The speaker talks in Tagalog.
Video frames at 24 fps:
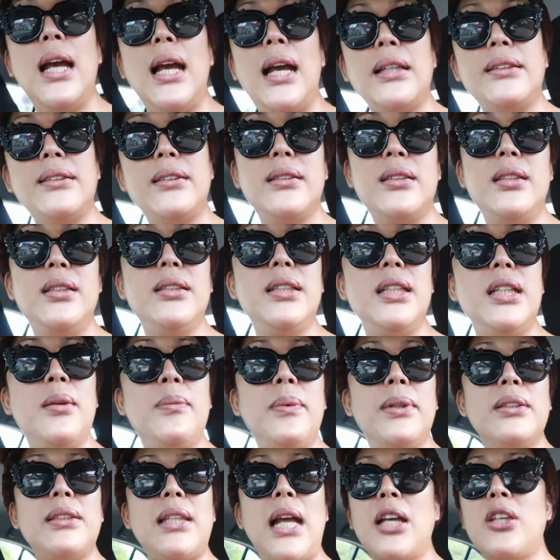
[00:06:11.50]
At hindi
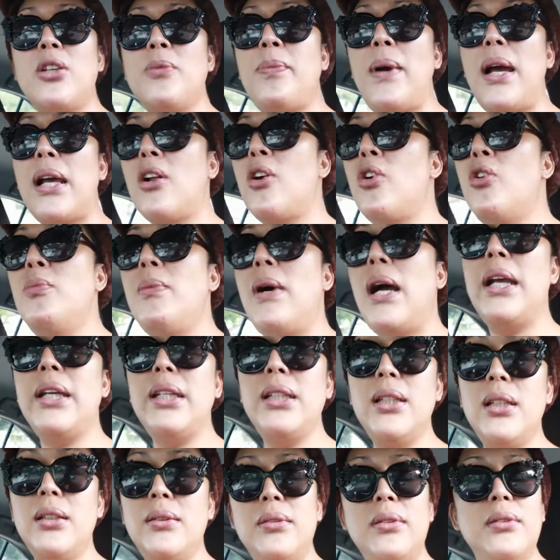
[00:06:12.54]
naman tayo para
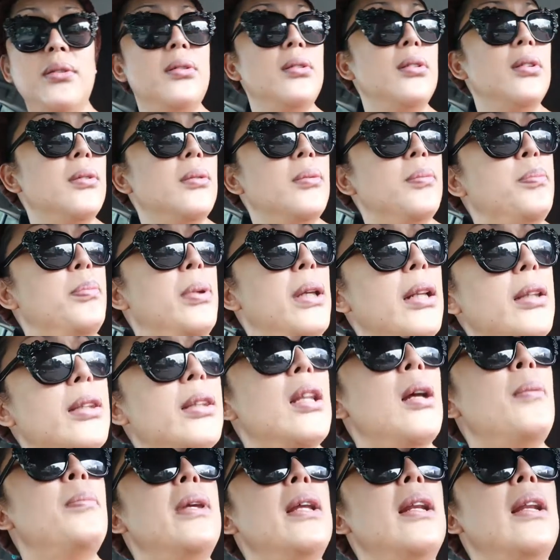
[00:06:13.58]
kumain ng
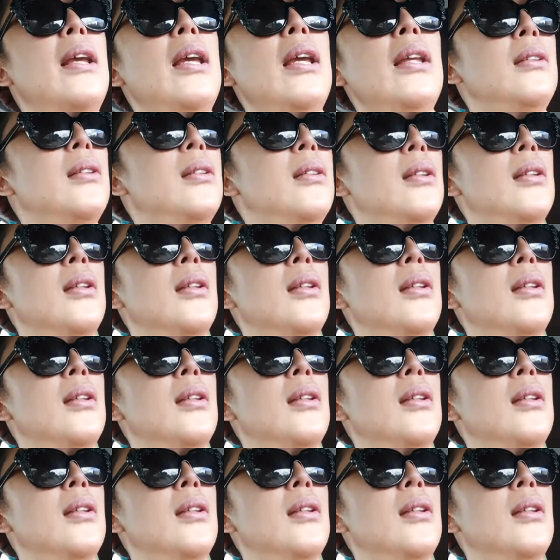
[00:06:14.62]
birit na birit.